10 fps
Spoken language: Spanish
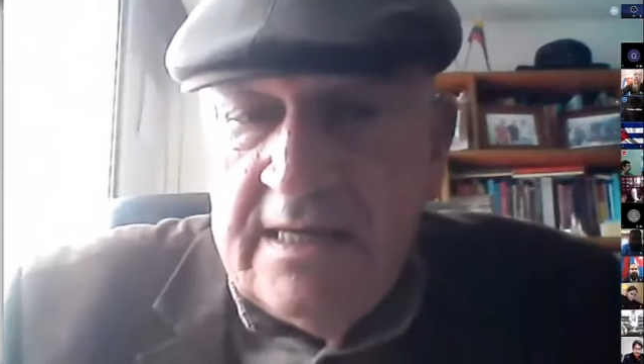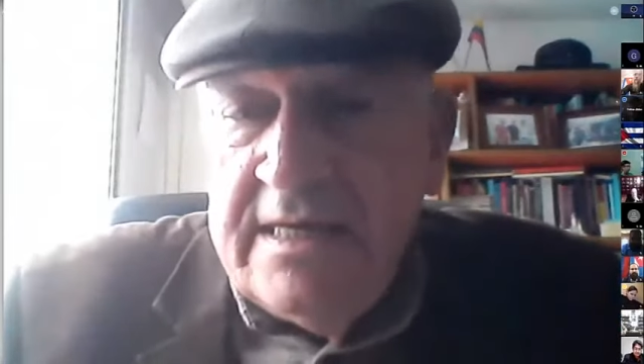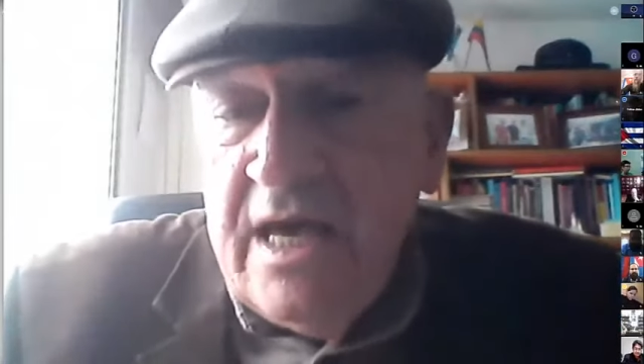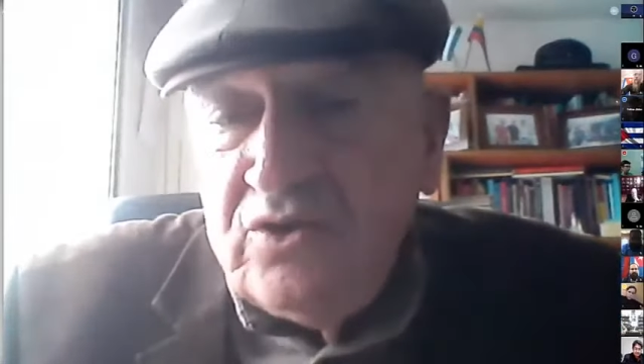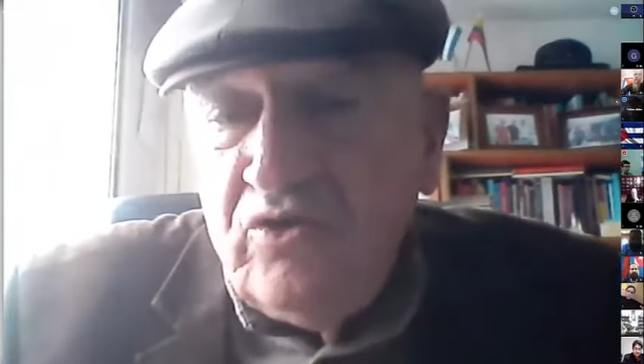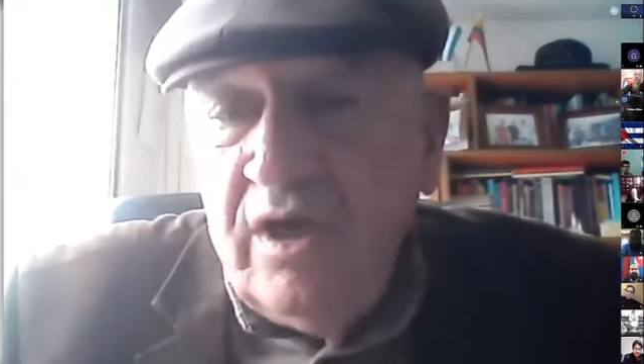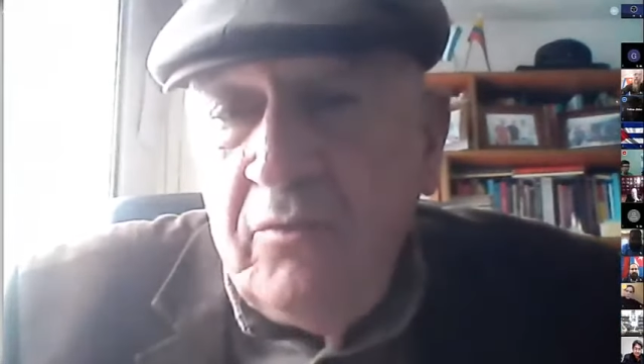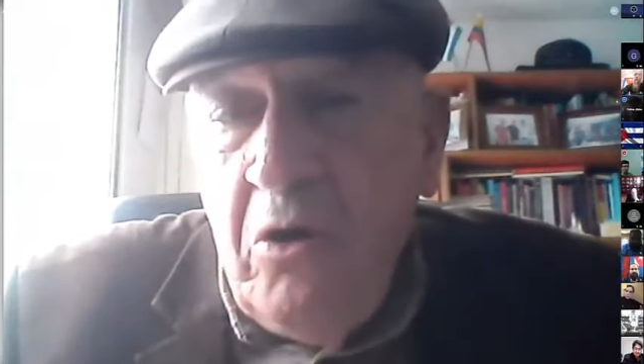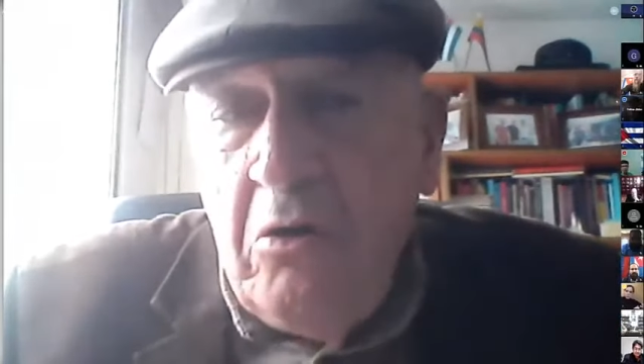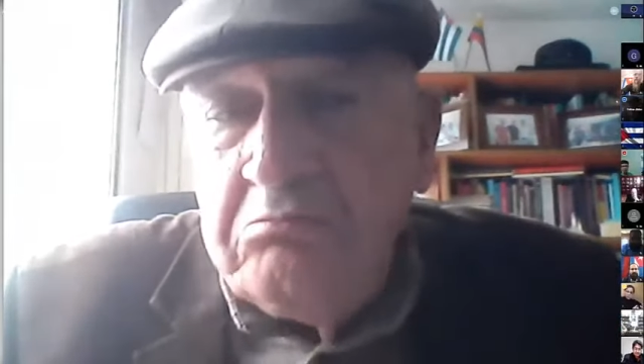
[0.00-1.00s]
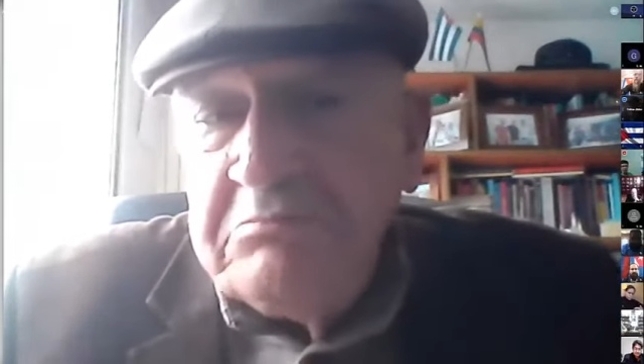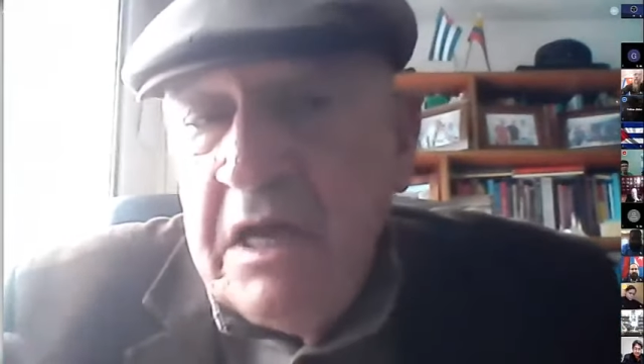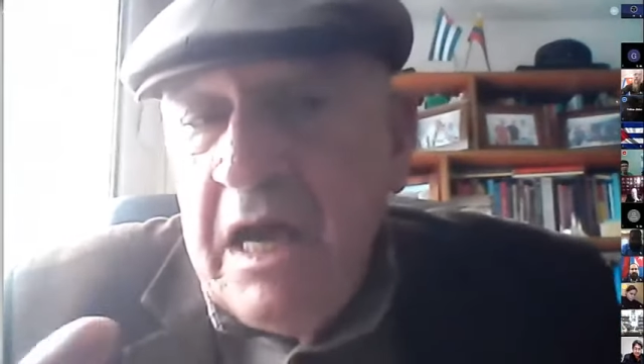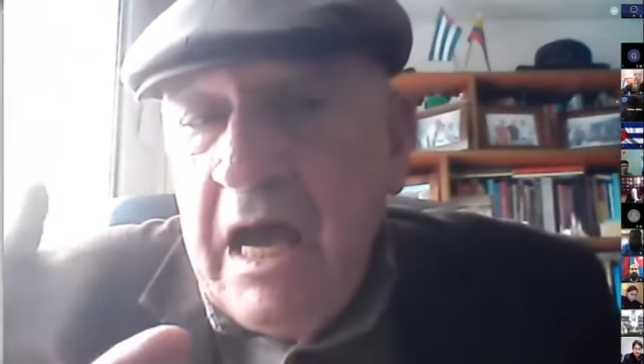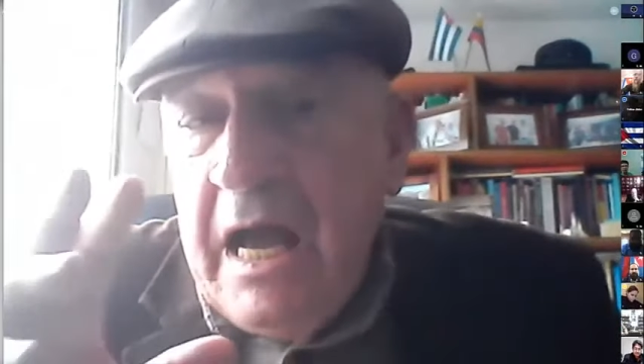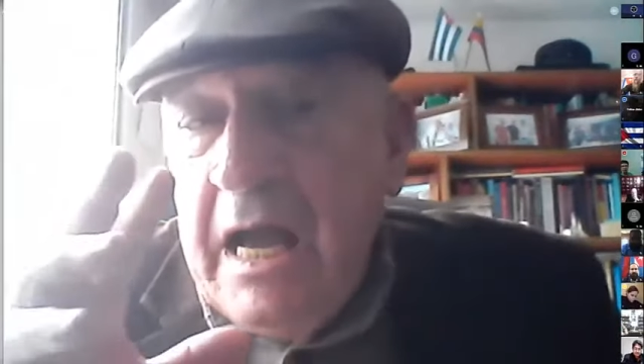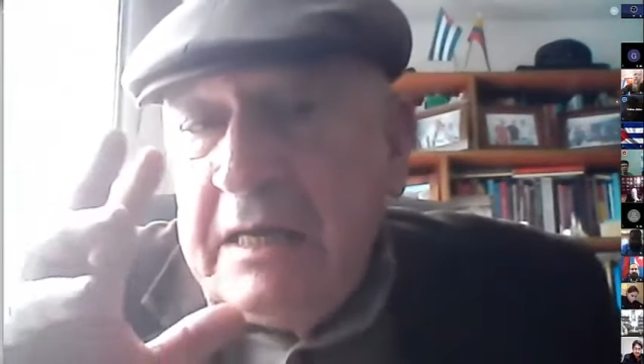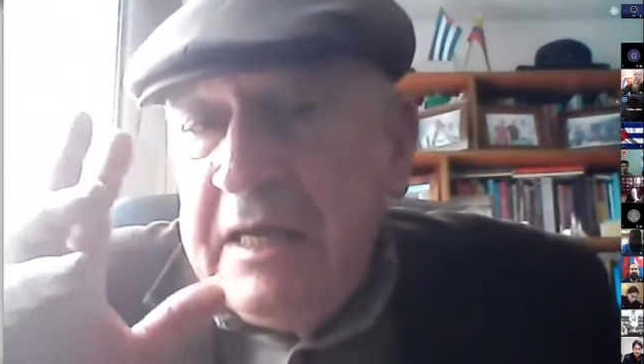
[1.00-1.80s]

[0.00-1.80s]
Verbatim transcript: y eso llevó a